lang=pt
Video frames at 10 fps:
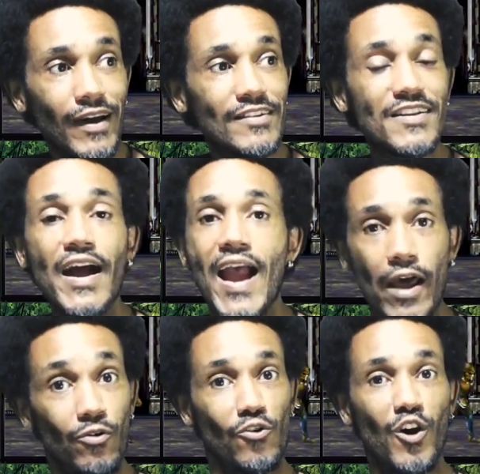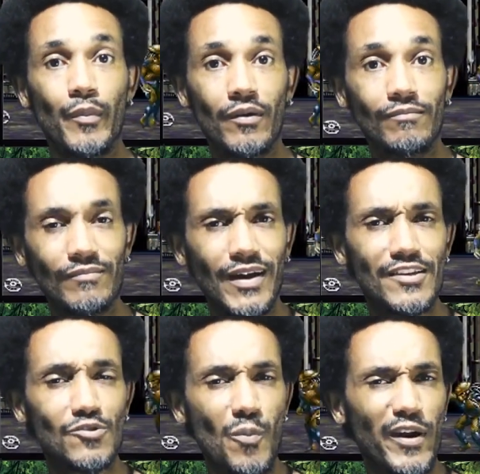eles ganharam o nome.
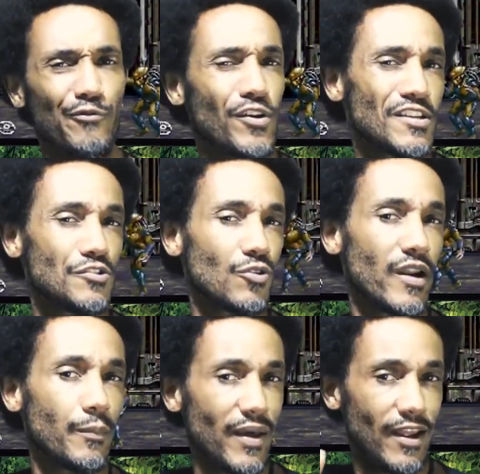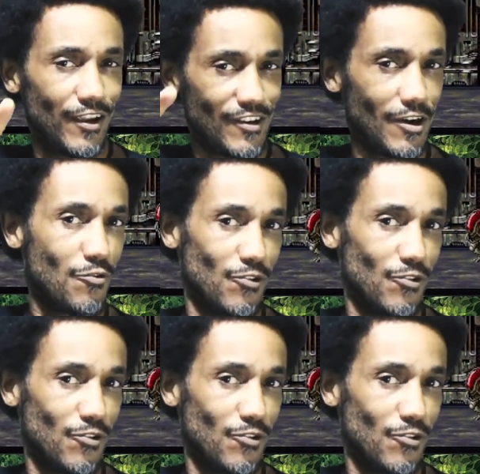Mas como é que foi essa história? Pera aí que nós